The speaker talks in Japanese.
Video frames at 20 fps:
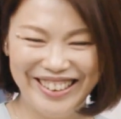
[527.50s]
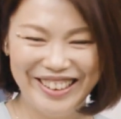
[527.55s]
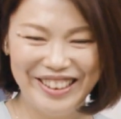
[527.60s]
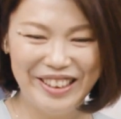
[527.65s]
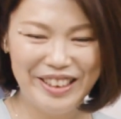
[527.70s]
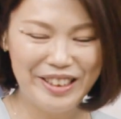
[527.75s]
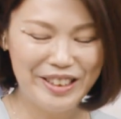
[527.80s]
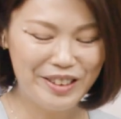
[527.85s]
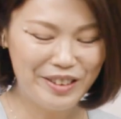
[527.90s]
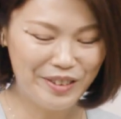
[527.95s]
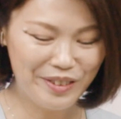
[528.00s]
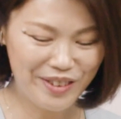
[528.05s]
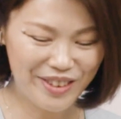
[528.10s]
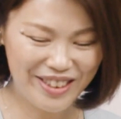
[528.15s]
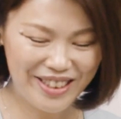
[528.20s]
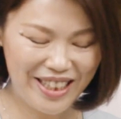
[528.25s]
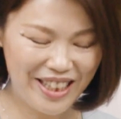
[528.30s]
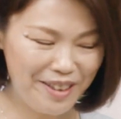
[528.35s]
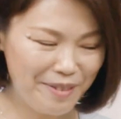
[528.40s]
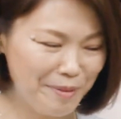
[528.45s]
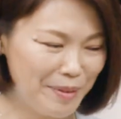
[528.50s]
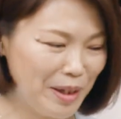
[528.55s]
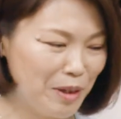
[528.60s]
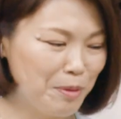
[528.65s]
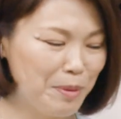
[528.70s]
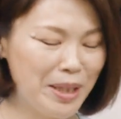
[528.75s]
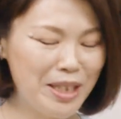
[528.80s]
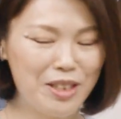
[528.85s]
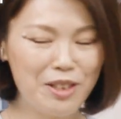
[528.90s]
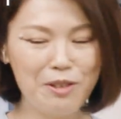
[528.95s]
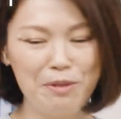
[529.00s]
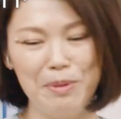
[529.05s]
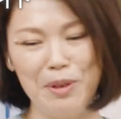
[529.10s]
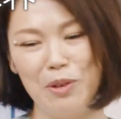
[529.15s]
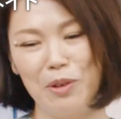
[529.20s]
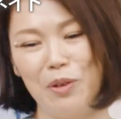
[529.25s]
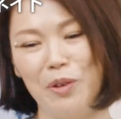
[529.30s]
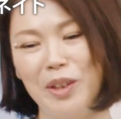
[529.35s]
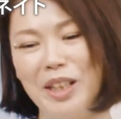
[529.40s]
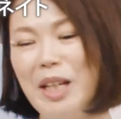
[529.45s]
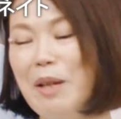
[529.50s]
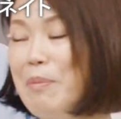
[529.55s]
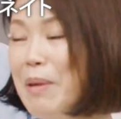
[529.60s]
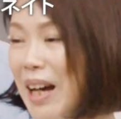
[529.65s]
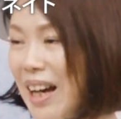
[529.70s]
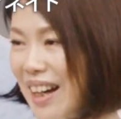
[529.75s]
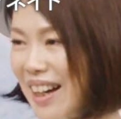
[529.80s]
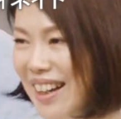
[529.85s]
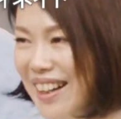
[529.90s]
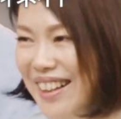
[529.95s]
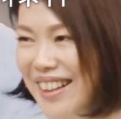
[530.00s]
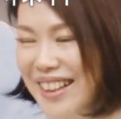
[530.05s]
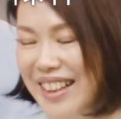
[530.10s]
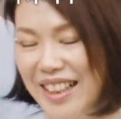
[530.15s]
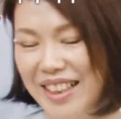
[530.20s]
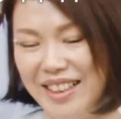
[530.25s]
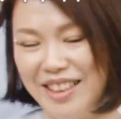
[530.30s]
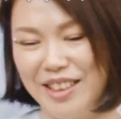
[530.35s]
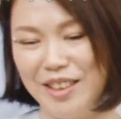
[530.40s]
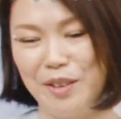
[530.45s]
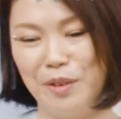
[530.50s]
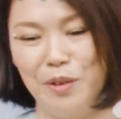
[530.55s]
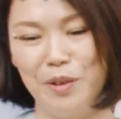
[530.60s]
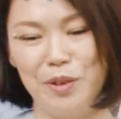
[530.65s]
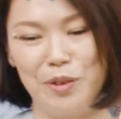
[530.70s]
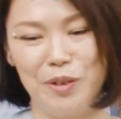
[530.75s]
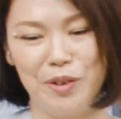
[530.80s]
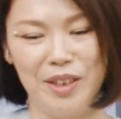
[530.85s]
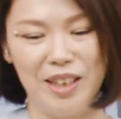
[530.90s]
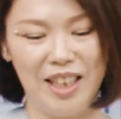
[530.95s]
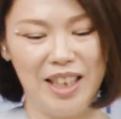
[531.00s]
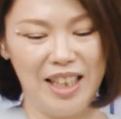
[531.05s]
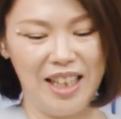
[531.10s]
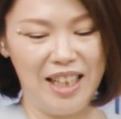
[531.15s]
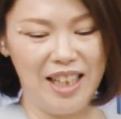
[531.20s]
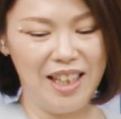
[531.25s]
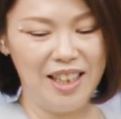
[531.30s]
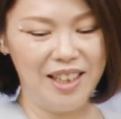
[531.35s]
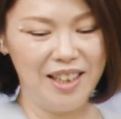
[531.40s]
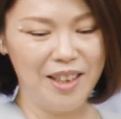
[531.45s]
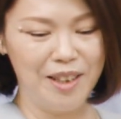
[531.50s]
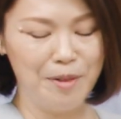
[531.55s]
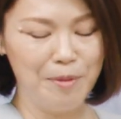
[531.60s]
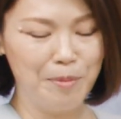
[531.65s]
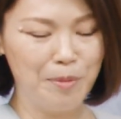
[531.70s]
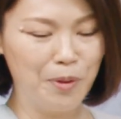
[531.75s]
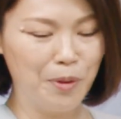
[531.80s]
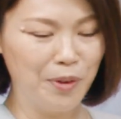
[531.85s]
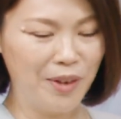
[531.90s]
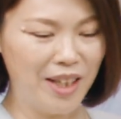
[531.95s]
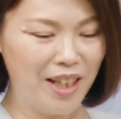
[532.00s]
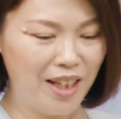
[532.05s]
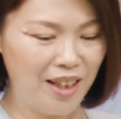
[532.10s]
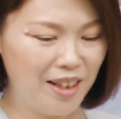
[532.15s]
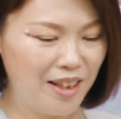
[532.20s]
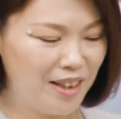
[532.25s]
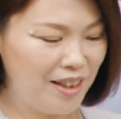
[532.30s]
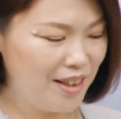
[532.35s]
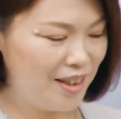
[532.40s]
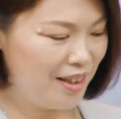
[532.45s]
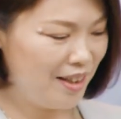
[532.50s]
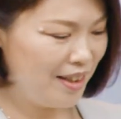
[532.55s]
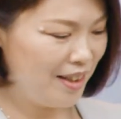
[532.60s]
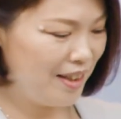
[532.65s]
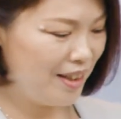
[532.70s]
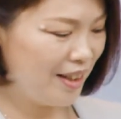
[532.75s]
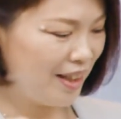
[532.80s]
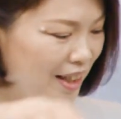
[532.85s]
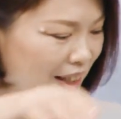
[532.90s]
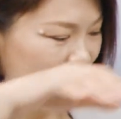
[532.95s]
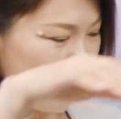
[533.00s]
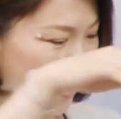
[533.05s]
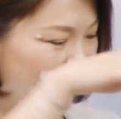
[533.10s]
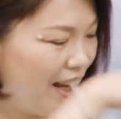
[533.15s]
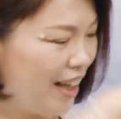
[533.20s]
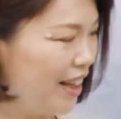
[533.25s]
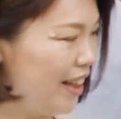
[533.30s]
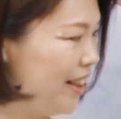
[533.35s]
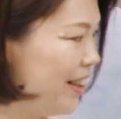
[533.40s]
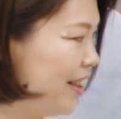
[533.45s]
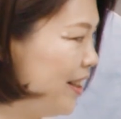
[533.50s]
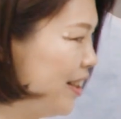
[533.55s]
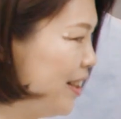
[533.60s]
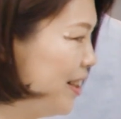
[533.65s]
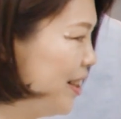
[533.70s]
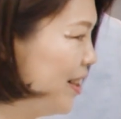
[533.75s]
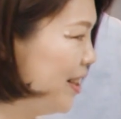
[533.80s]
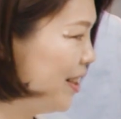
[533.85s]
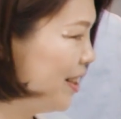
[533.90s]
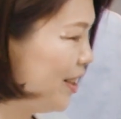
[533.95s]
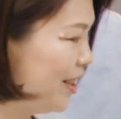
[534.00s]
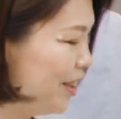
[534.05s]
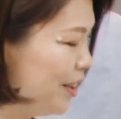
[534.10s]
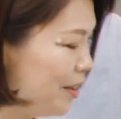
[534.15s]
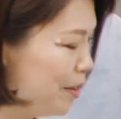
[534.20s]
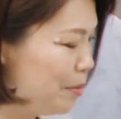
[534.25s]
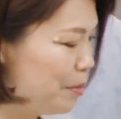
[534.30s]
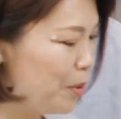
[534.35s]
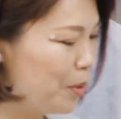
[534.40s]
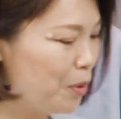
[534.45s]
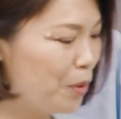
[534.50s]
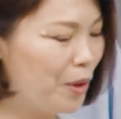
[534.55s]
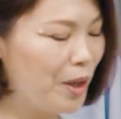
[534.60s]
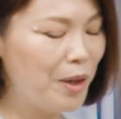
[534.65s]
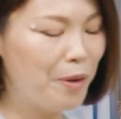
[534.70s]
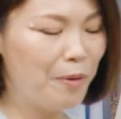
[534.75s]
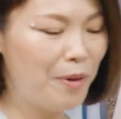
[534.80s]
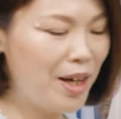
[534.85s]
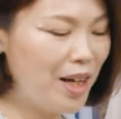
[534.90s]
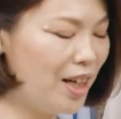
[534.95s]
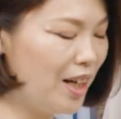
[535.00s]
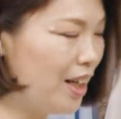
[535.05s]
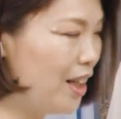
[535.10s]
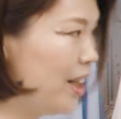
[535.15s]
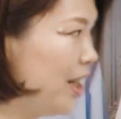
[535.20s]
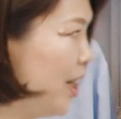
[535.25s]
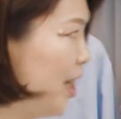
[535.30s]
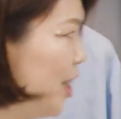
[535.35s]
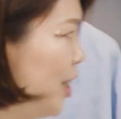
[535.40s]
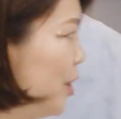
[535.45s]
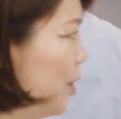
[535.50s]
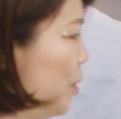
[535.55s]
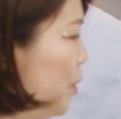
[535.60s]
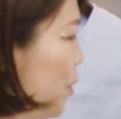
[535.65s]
はいそして、まあ、小林久美子といえば、はい、白いスニーカー、はい、もうねホワイトですよ、はい、これはあ